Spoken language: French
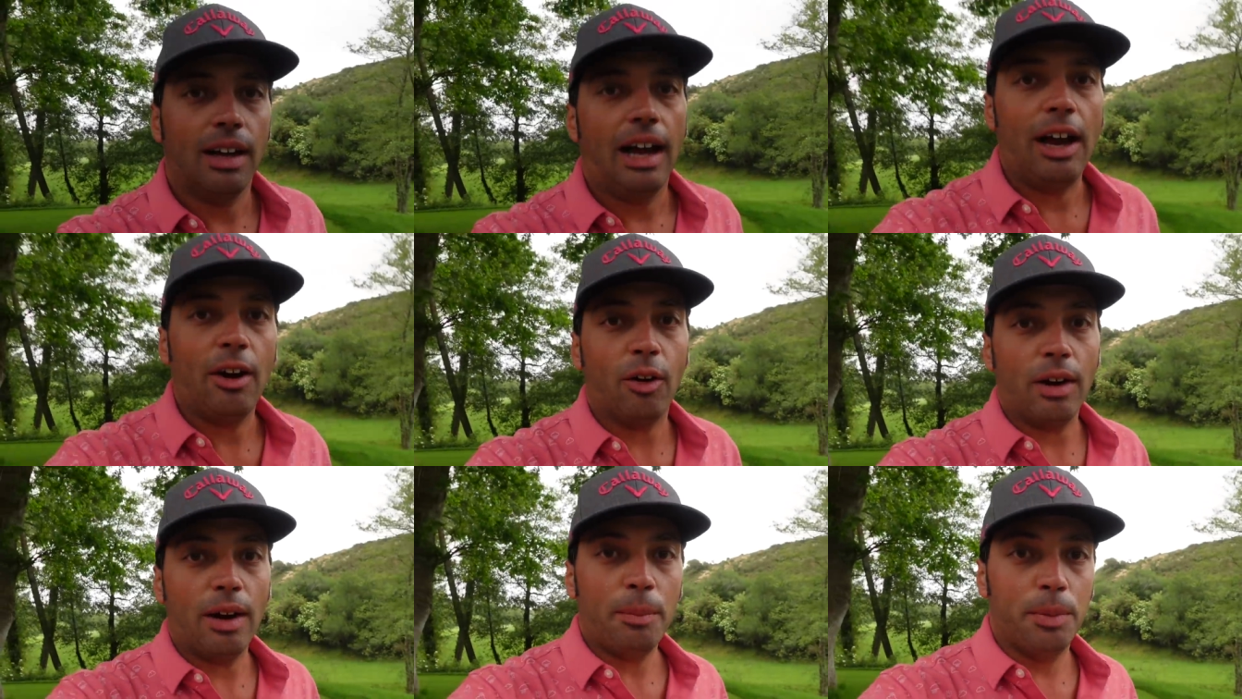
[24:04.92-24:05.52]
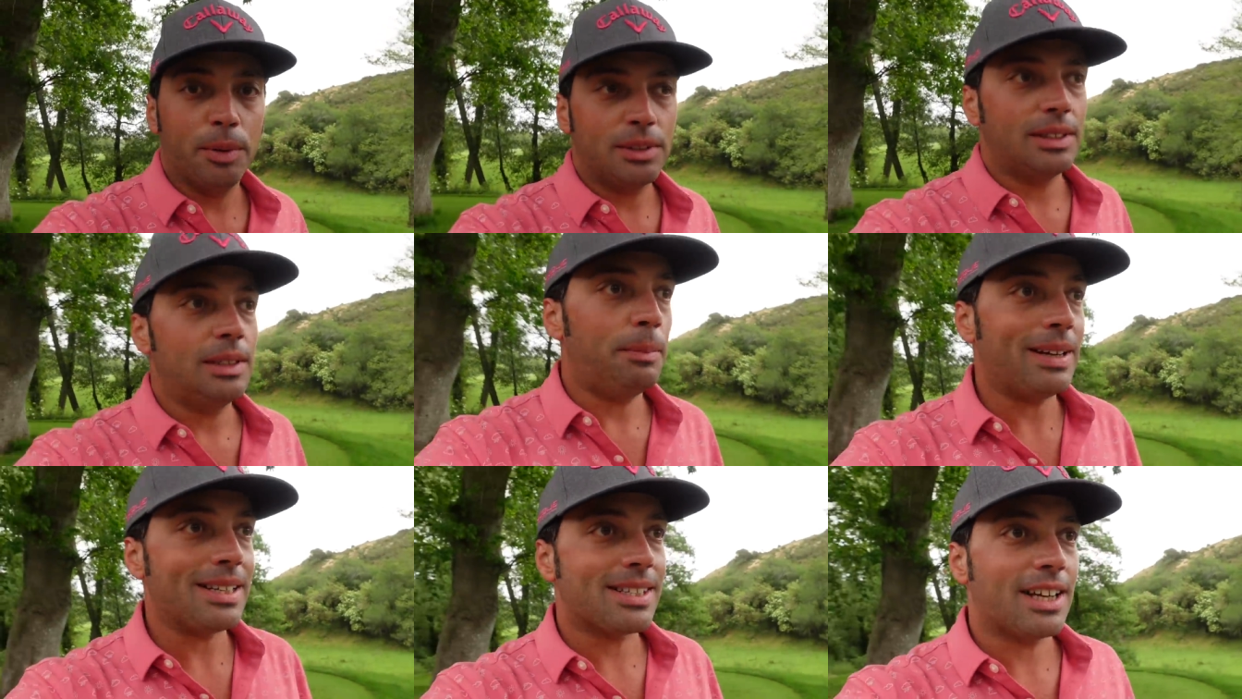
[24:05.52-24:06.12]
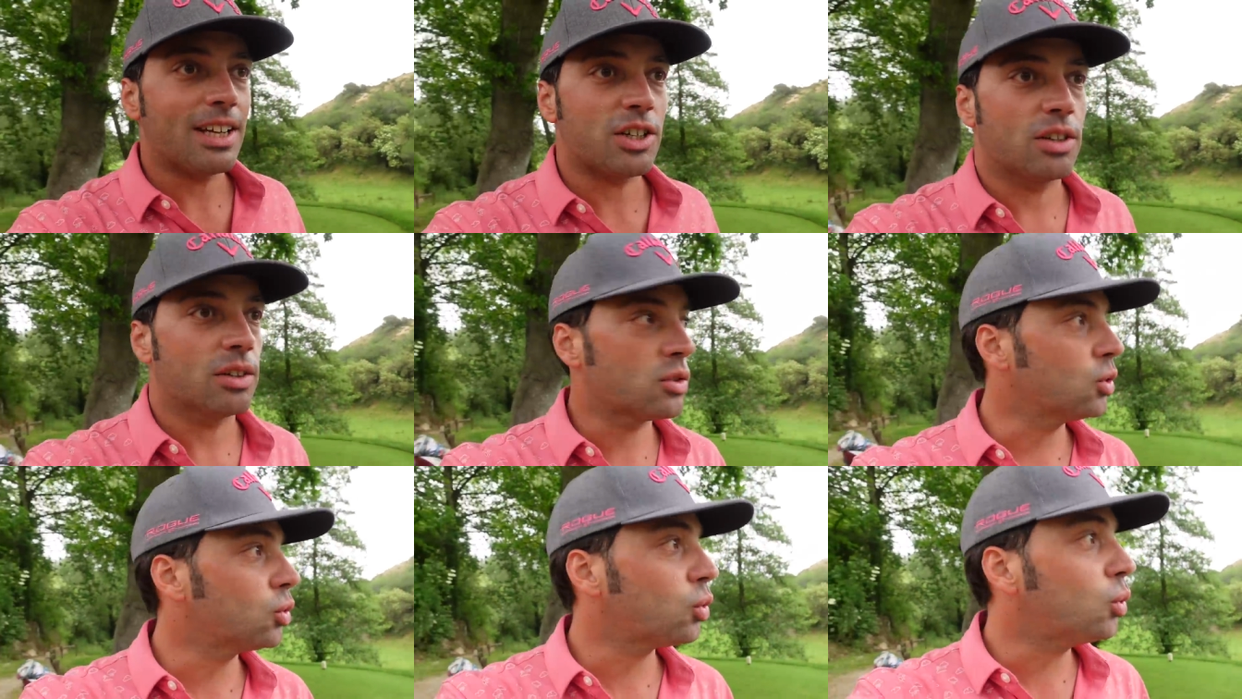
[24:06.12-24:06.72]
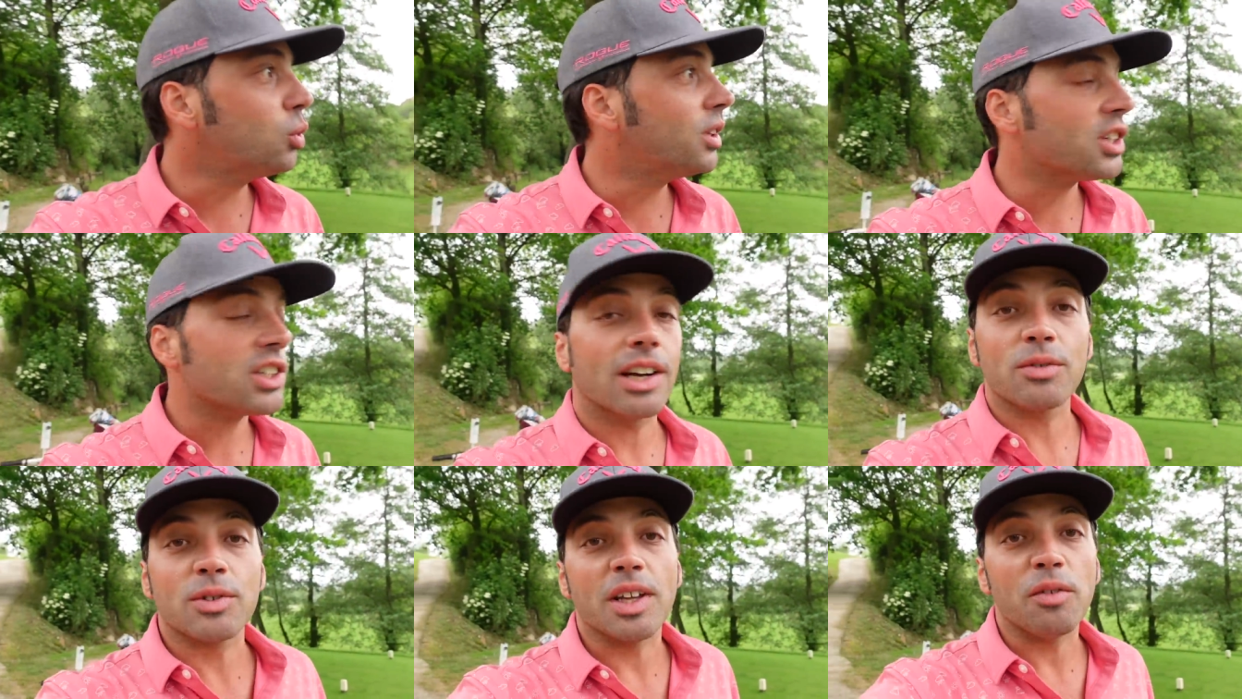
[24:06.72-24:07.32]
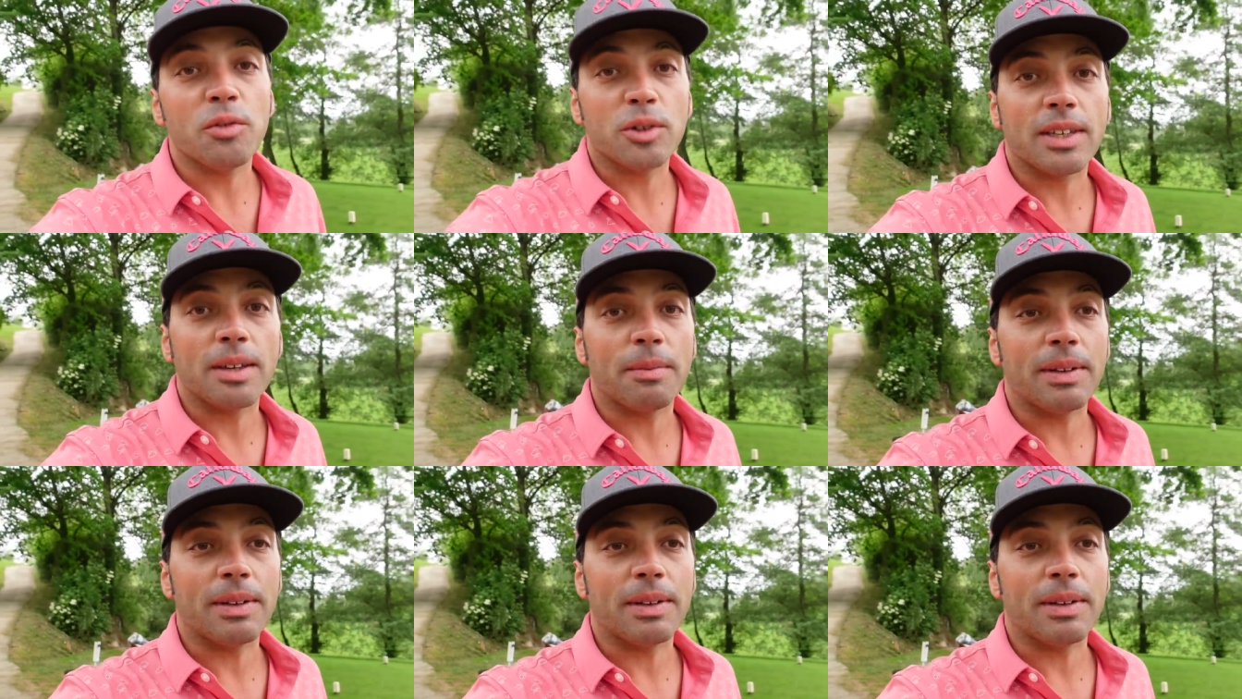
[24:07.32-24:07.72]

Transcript: Alors là, petit passage, ce trou déjà que vous avez vu qui est